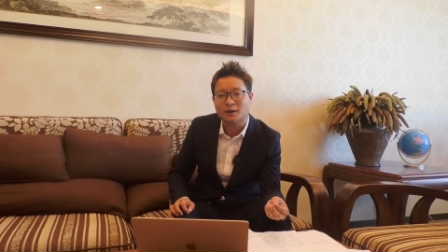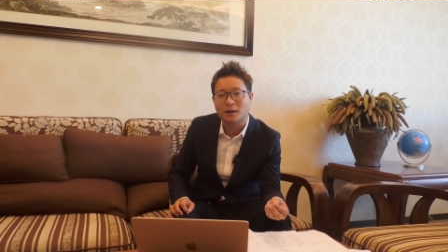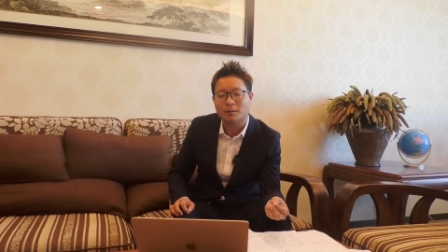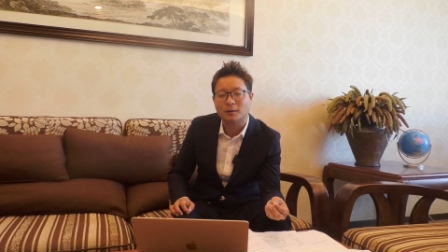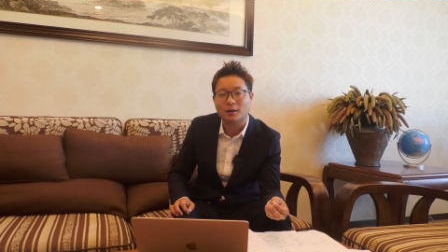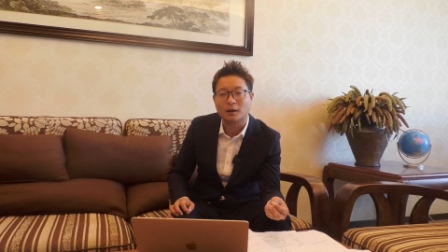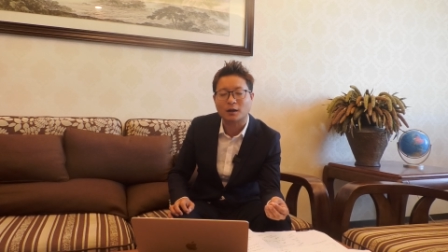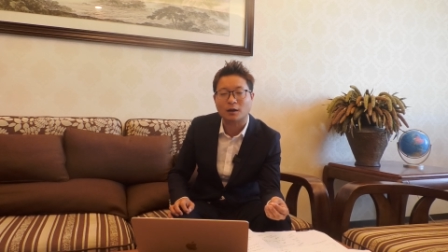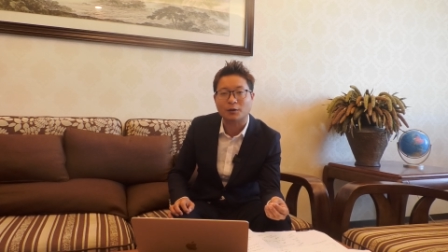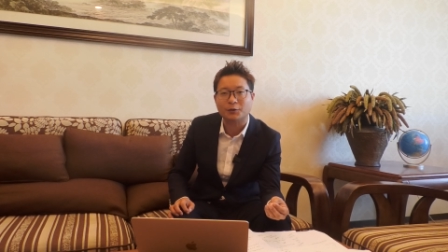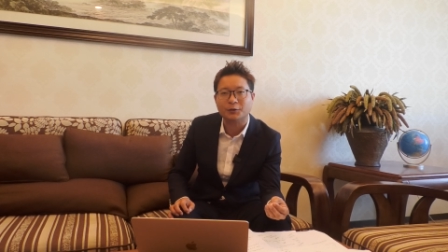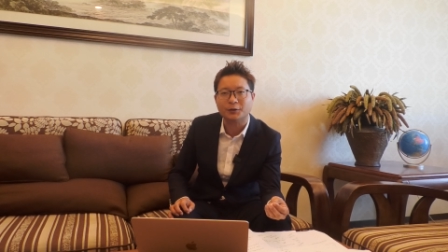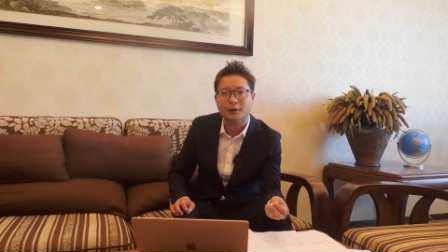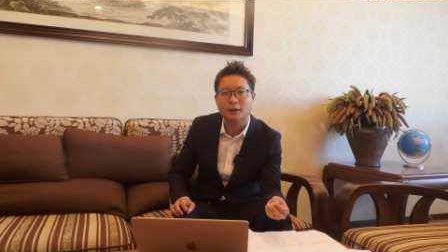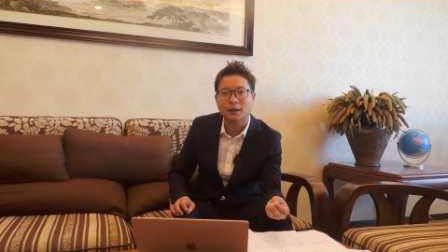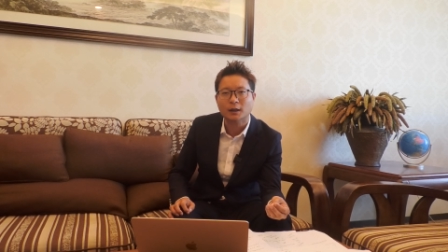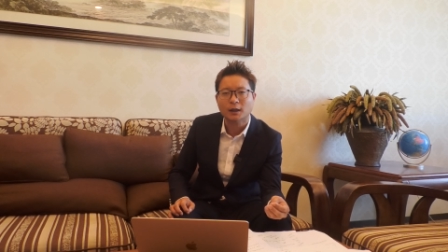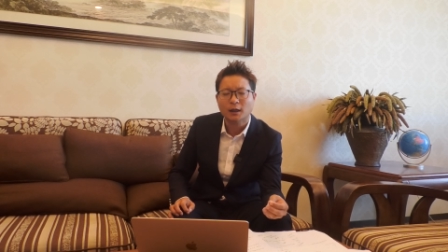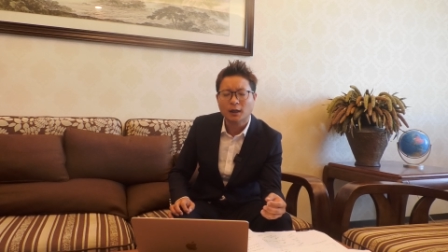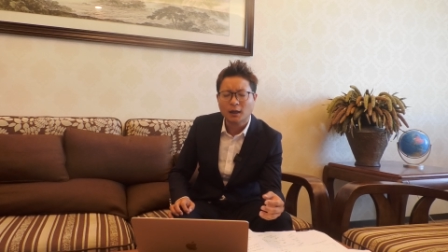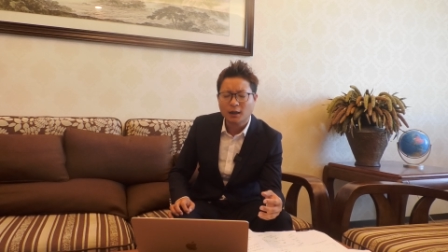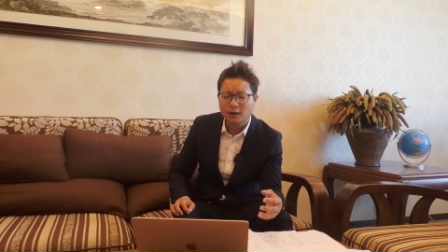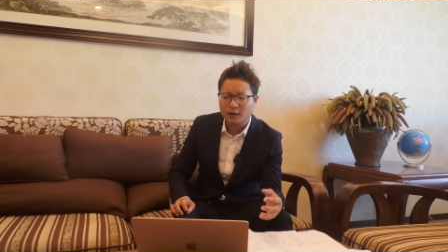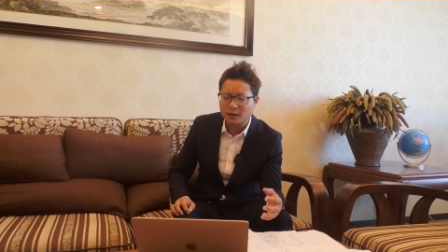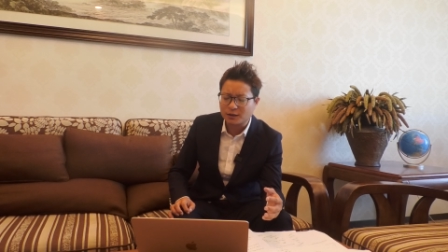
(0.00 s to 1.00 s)
要不要考虑呢？
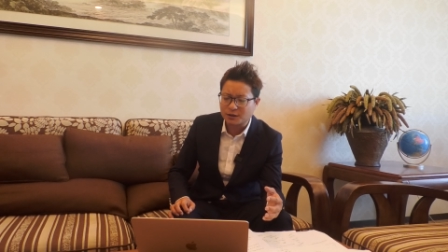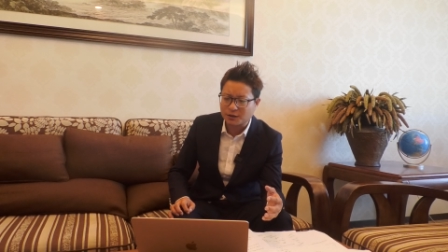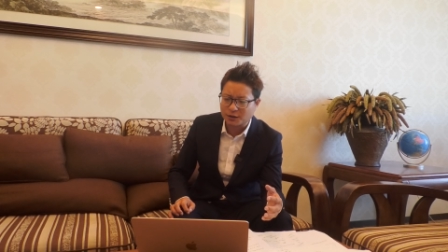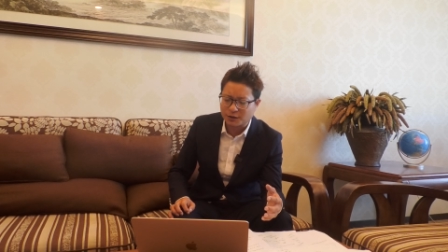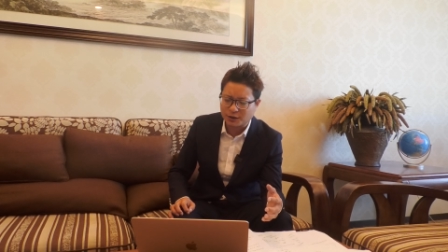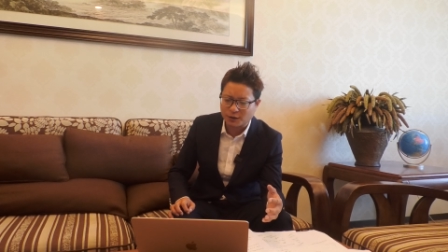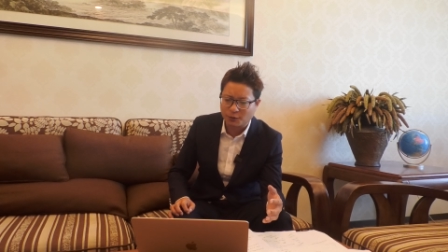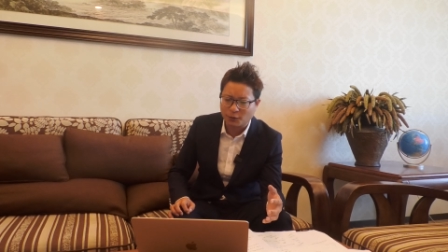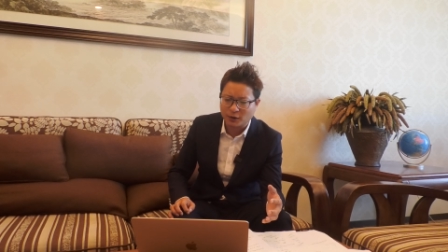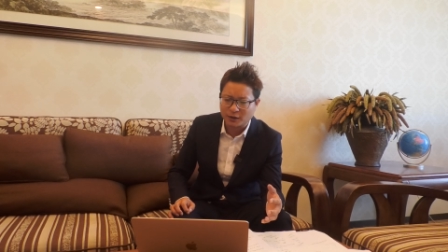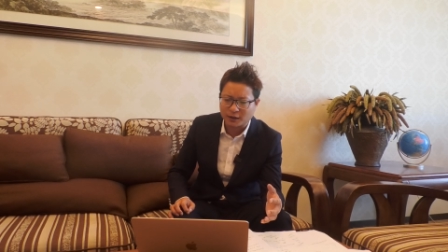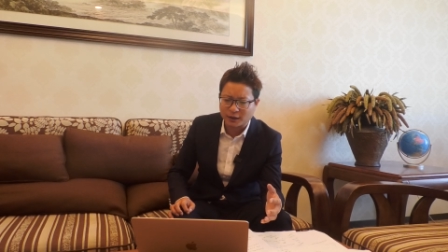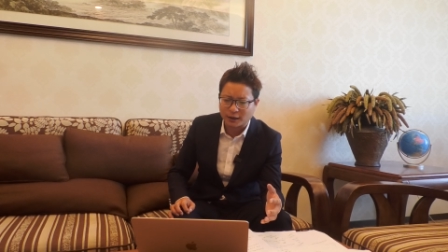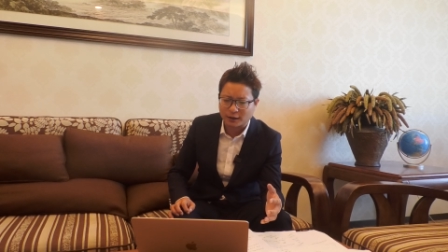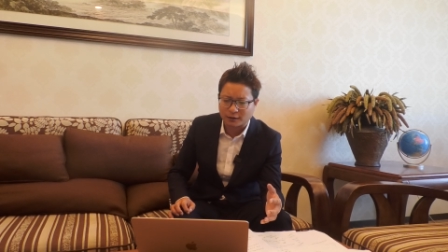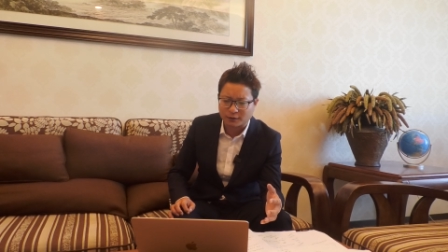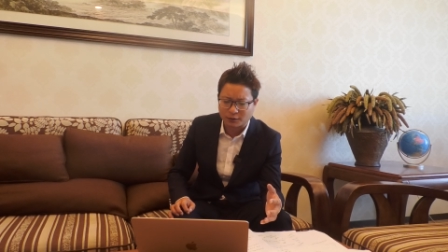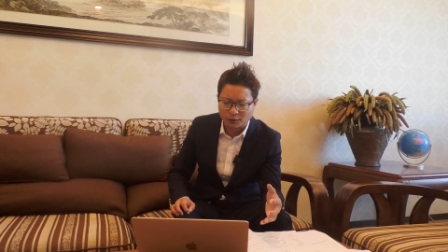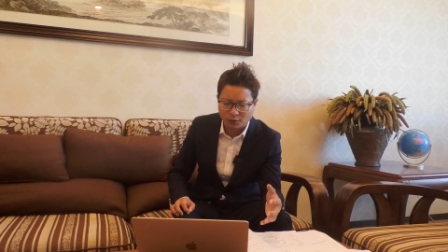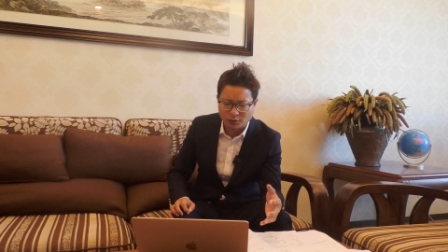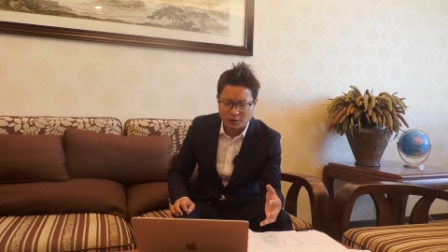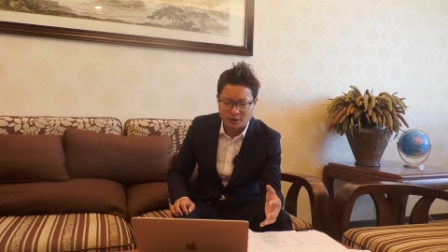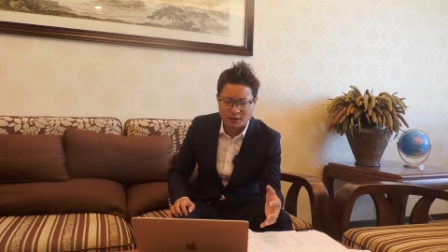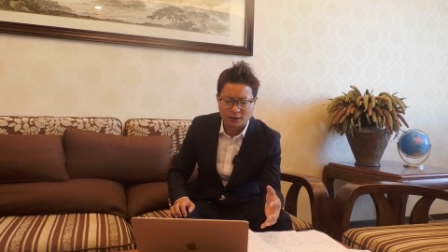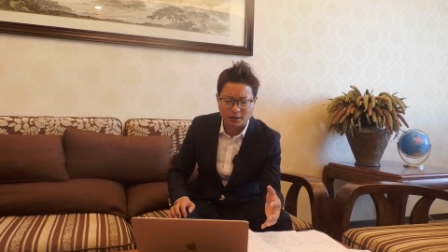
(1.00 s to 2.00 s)
那这些问题啊，
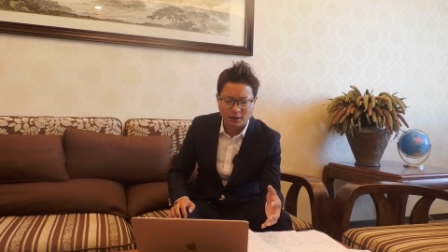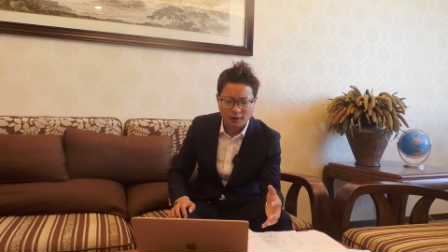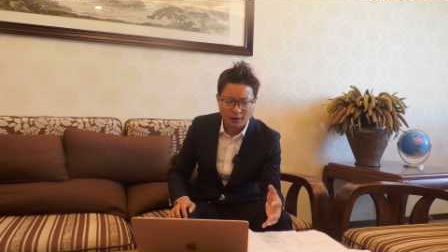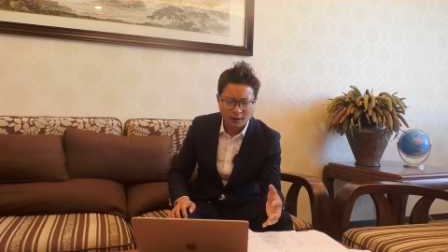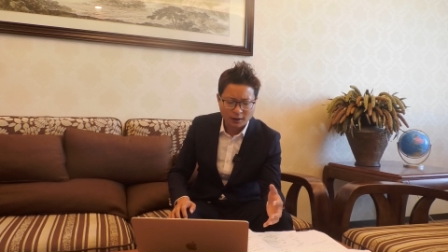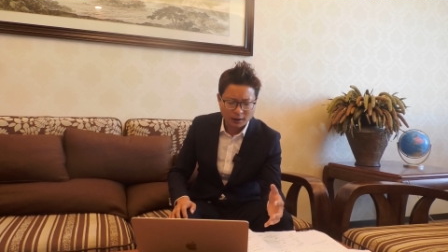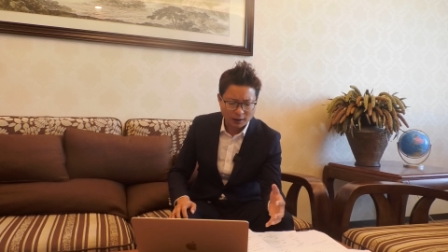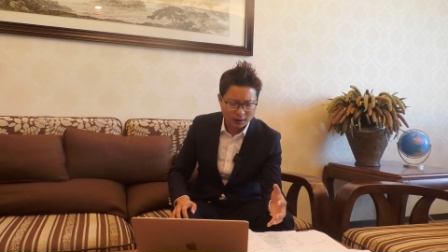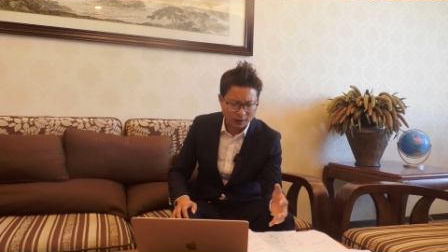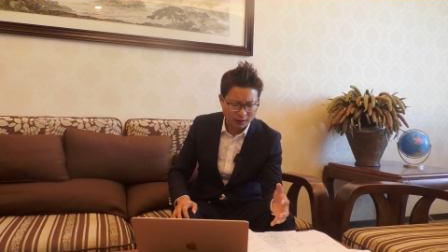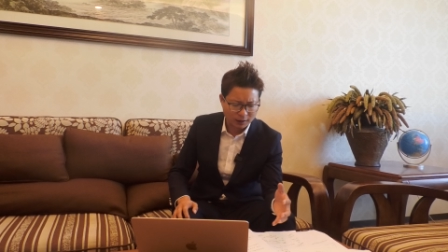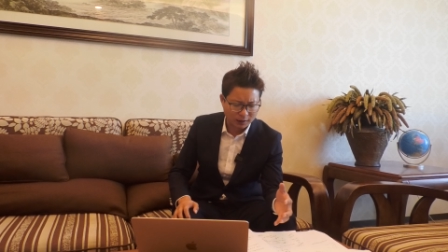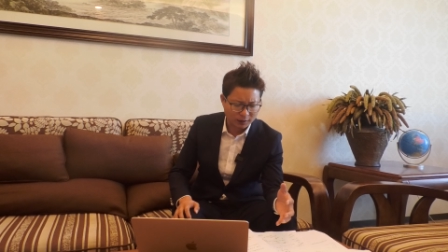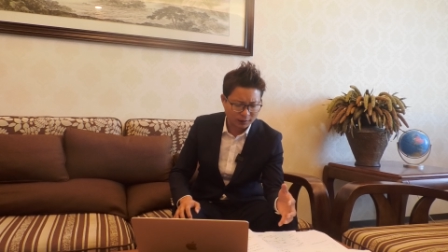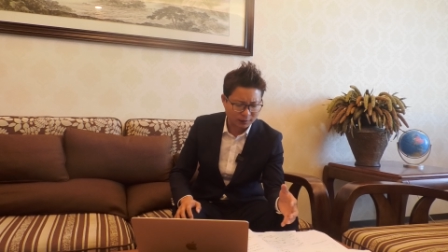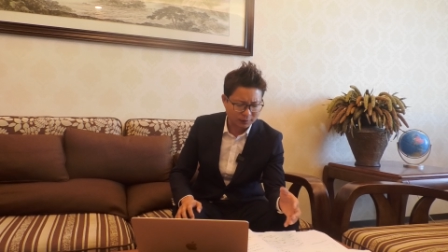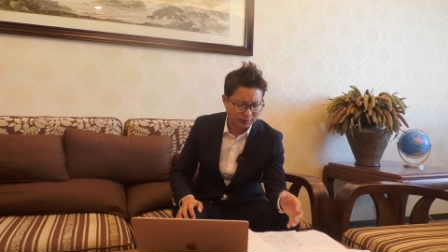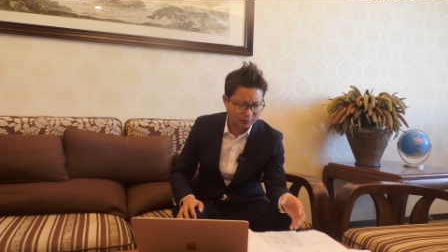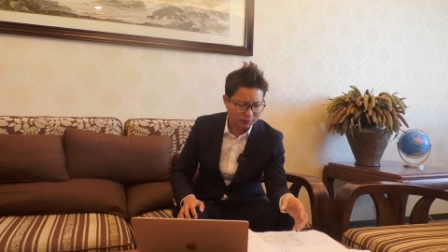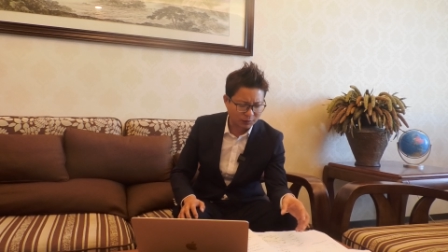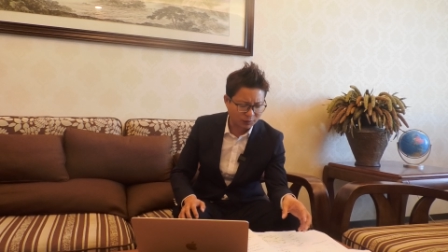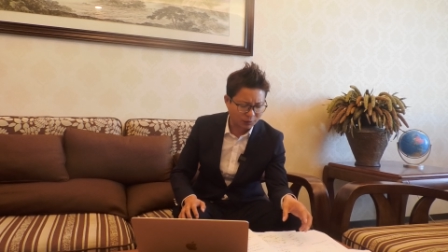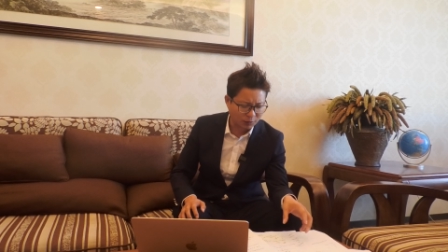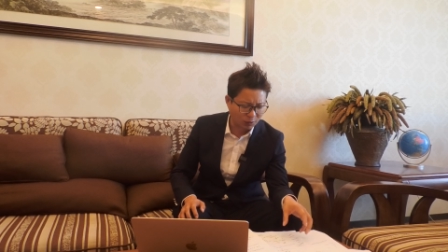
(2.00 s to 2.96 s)
都是呃，